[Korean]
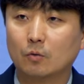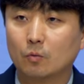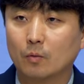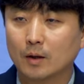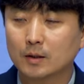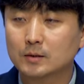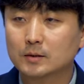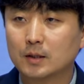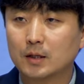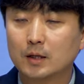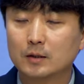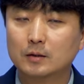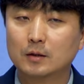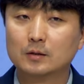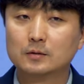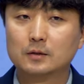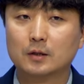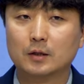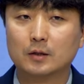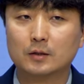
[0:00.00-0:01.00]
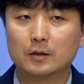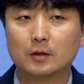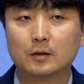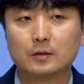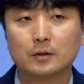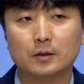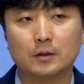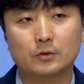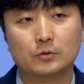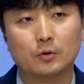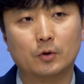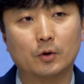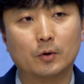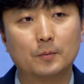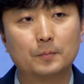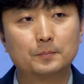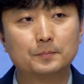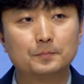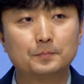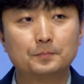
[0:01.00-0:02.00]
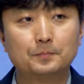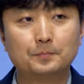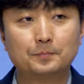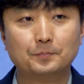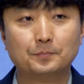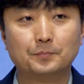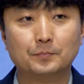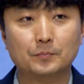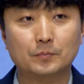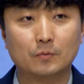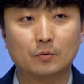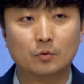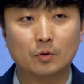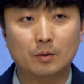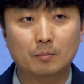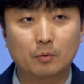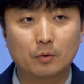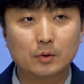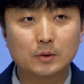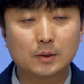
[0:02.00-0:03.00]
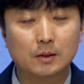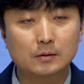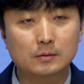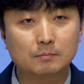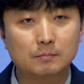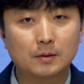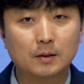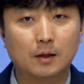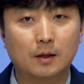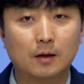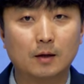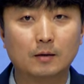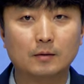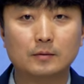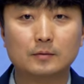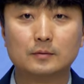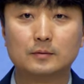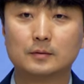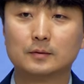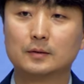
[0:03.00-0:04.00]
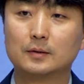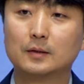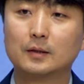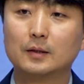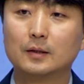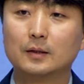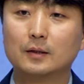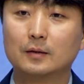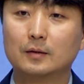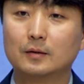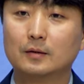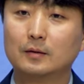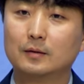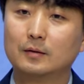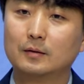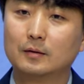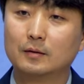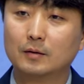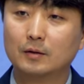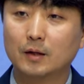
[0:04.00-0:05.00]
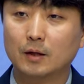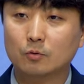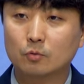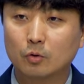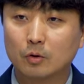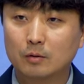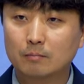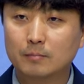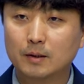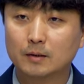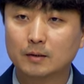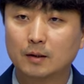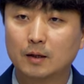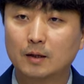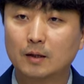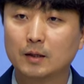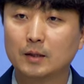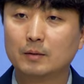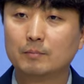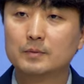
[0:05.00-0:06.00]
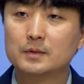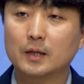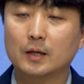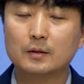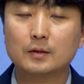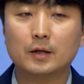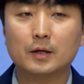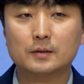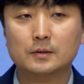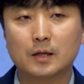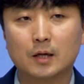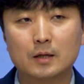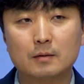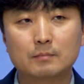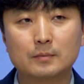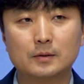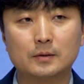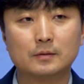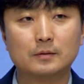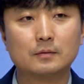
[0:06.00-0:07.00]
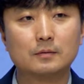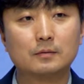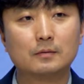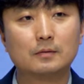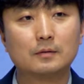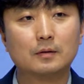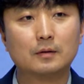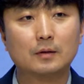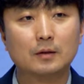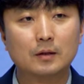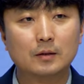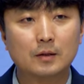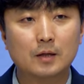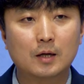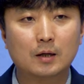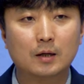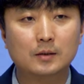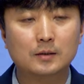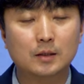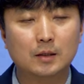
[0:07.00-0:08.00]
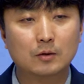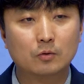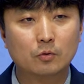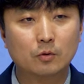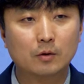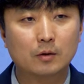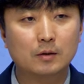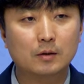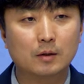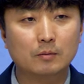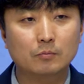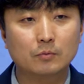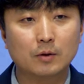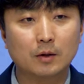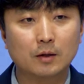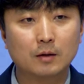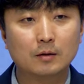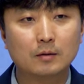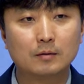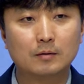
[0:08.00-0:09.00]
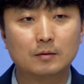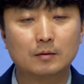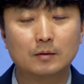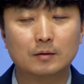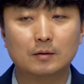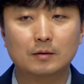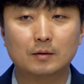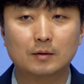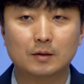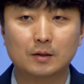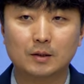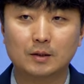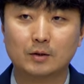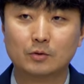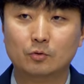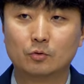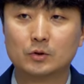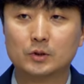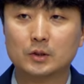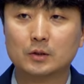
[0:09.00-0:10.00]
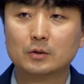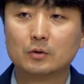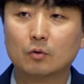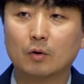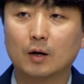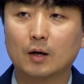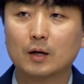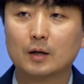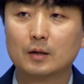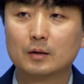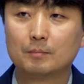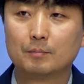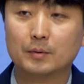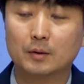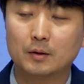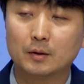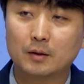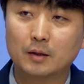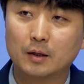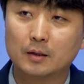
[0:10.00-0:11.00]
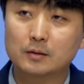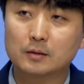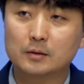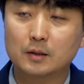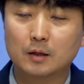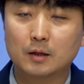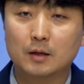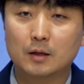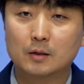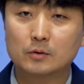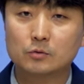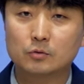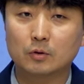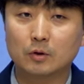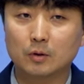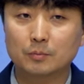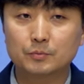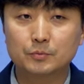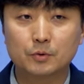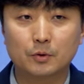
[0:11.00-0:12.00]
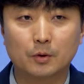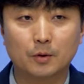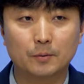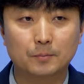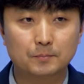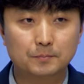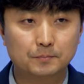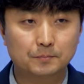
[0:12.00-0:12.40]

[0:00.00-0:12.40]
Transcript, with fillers: 완전한 영적인 영역이죠. 눈에 보이지 않습니다. 근데 구원받은 하나님 자녀의 삶은 이 땅에 살고 있기 때문에 육신과 별개에서 생각할 수가 없죠.